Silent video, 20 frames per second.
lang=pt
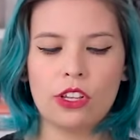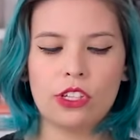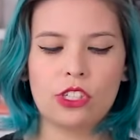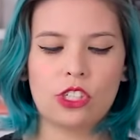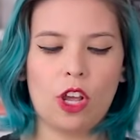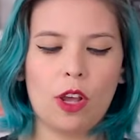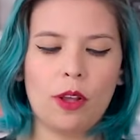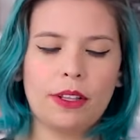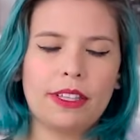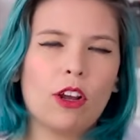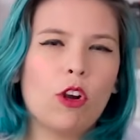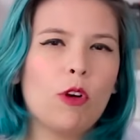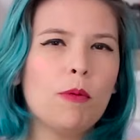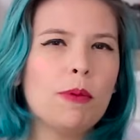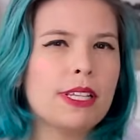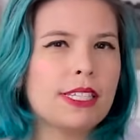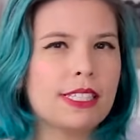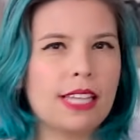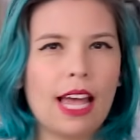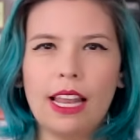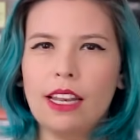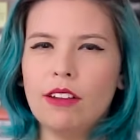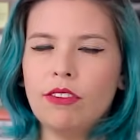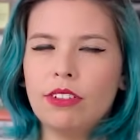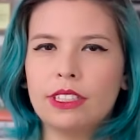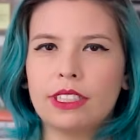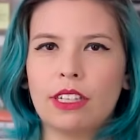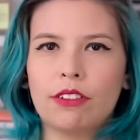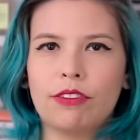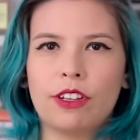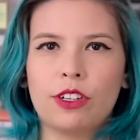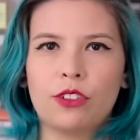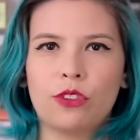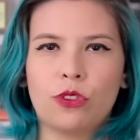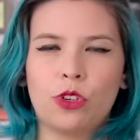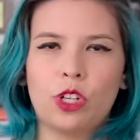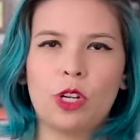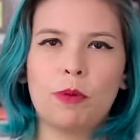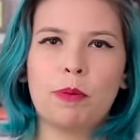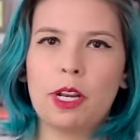só até começar a levantar
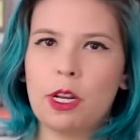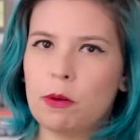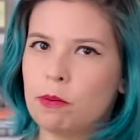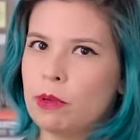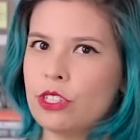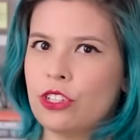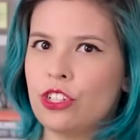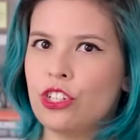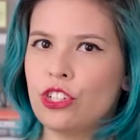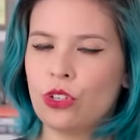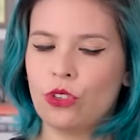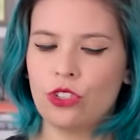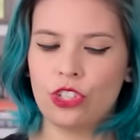fervura para depois a gente